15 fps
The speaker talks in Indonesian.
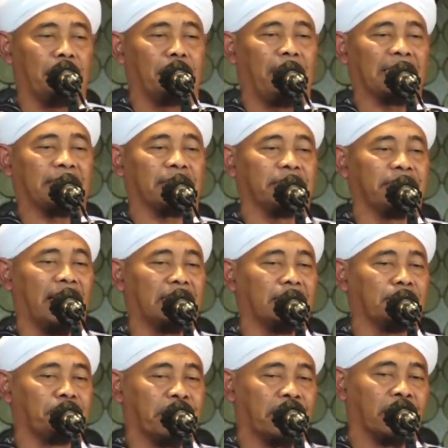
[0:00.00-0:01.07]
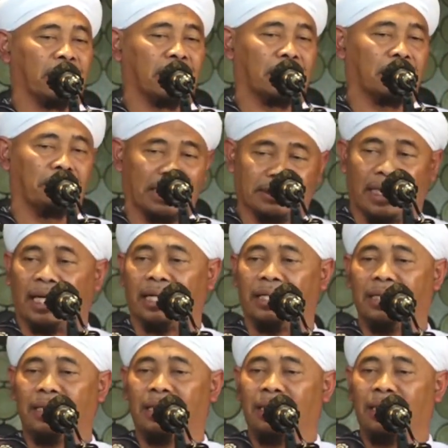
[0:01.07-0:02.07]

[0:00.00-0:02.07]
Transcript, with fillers: emas dan permata.